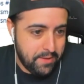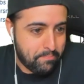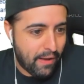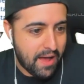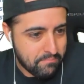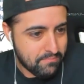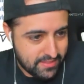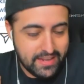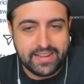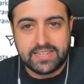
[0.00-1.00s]
y Pam
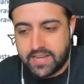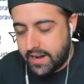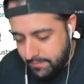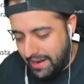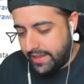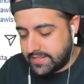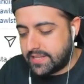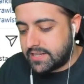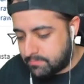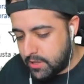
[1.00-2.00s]
tiene que ser, vale,
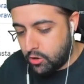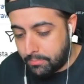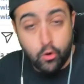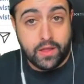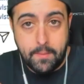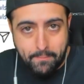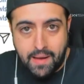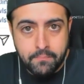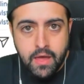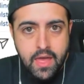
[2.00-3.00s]
este es mío porque
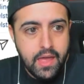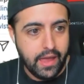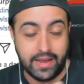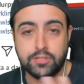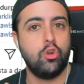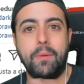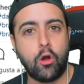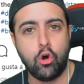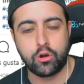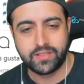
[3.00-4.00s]
Pam es lo
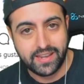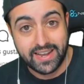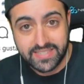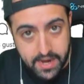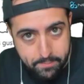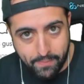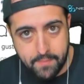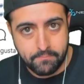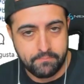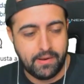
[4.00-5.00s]
mejor, tiene que ser
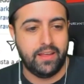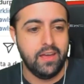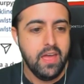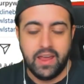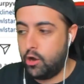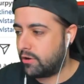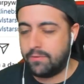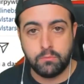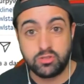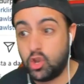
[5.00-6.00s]
Pam, ¿vale? Y los
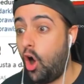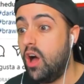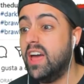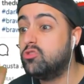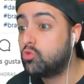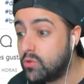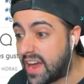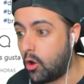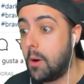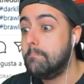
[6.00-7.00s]
randoms, no,
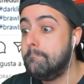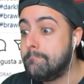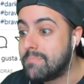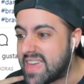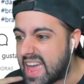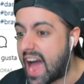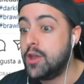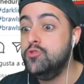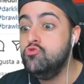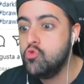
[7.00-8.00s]
tuya no, mía,
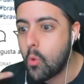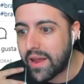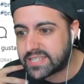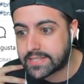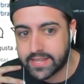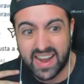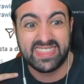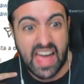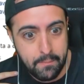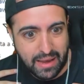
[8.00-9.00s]
nuestra,
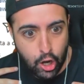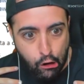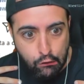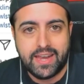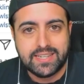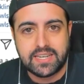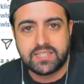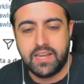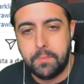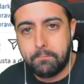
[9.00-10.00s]
dámelo. Es
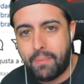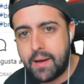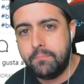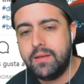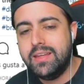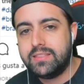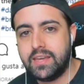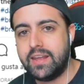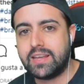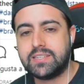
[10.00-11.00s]
así, Pam
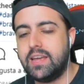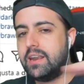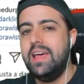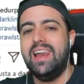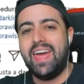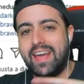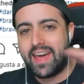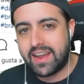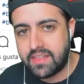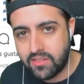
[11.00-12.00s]
tiene que ser la
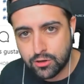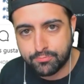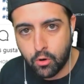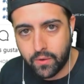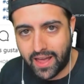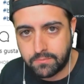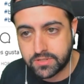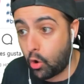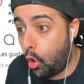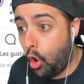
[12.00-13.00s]
encargada de los
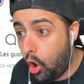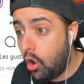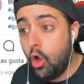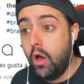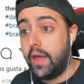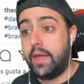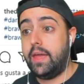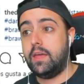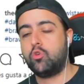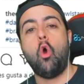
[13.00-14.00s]
power-ups o
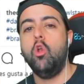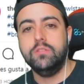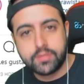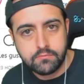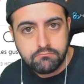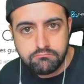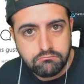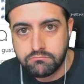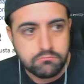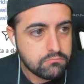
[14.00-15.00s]
eh, Colt.
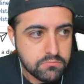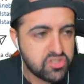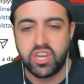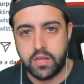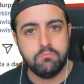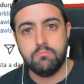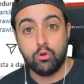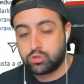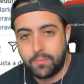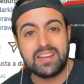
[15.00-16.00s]
Sí,
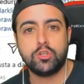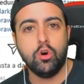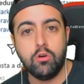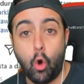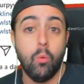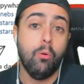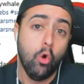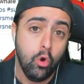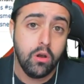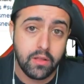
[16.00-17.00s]
los demás no, o
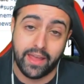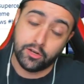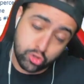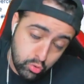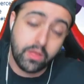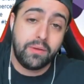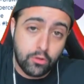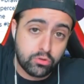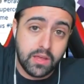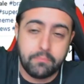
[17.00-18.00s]
Bull en su
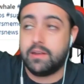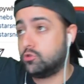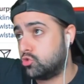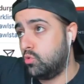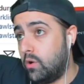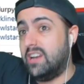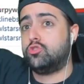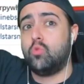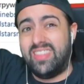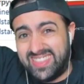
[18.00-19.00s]
debido tiempo, en su, en
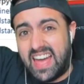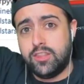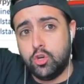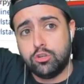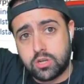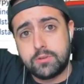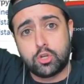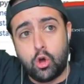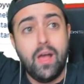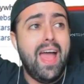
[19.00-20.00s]
su antaño, ¿sabes
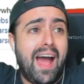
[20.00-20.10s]
o no?